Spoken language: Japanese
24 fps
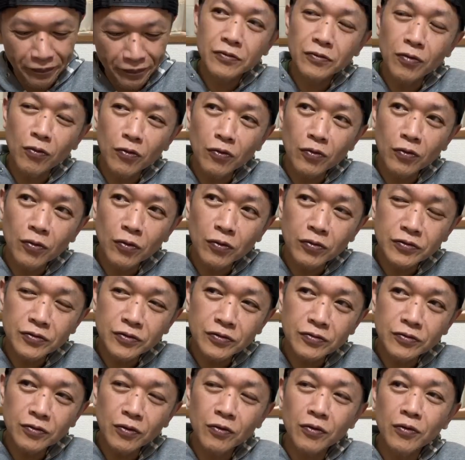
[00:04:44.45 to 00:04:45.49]
豚骨
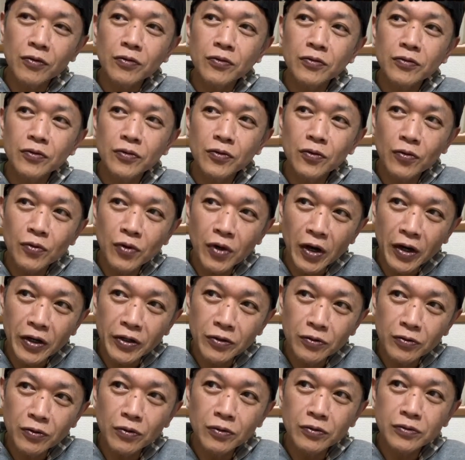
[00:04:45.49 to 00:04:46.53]
と魚
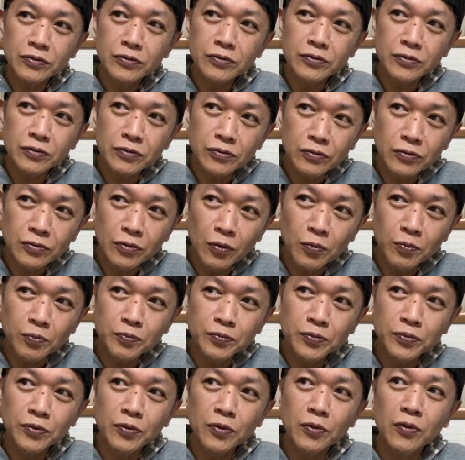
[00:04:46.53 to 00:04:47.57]
介の
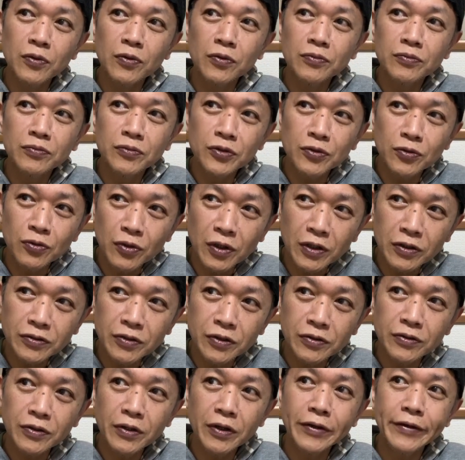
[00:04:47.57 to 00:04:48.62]
ツートップを味噌が支
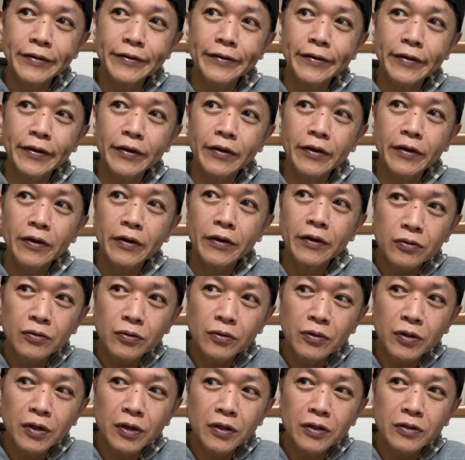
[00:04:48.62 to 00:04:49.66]
えて、
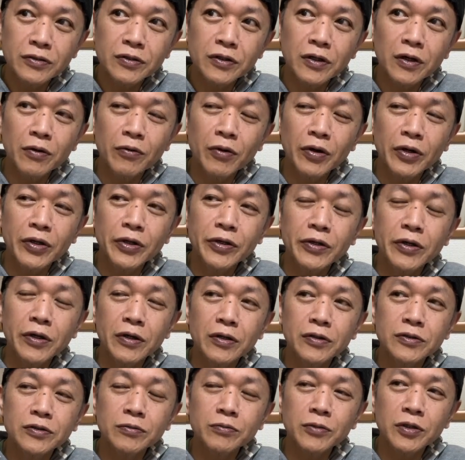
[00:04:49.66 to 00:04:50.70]
唐辛子が脇か
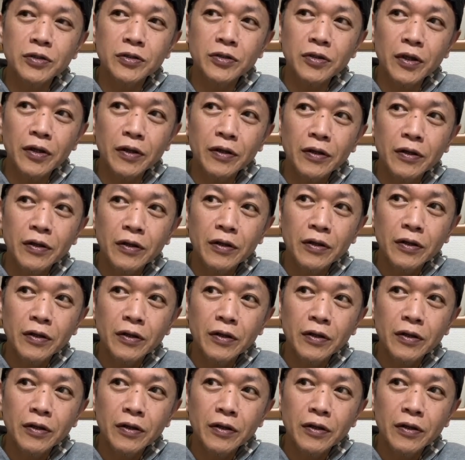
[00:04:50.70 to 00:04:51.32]
ら締めて、